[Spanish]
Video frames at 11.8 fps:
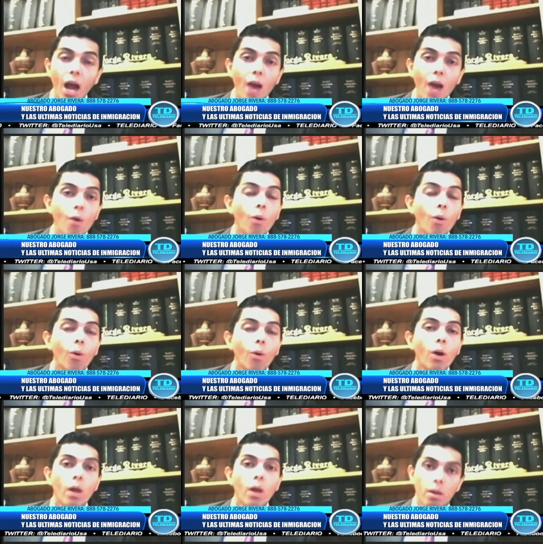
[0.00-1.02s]
a
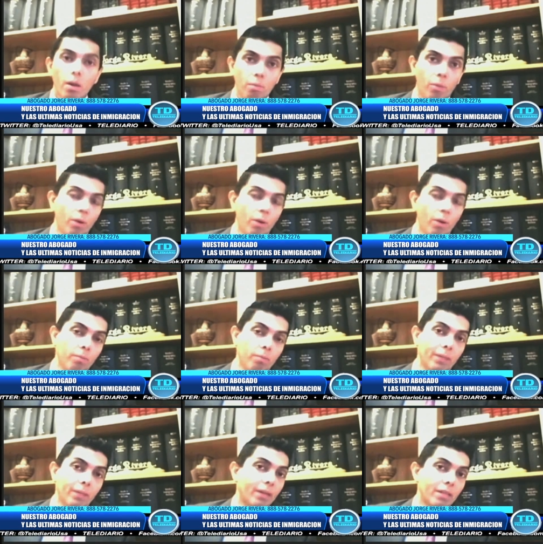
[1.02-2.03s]
no, bueno,
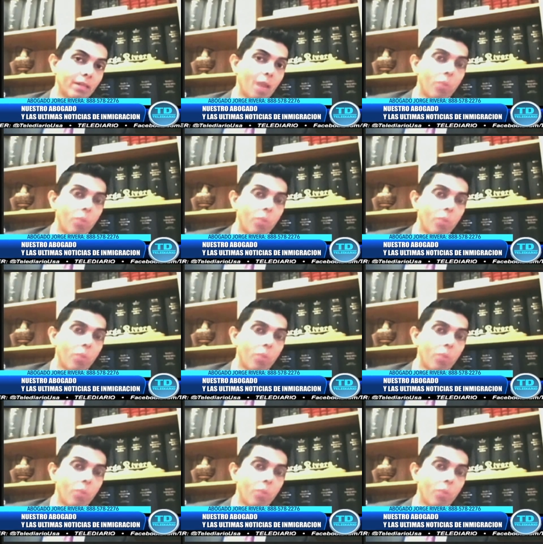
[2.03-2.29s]
meterse la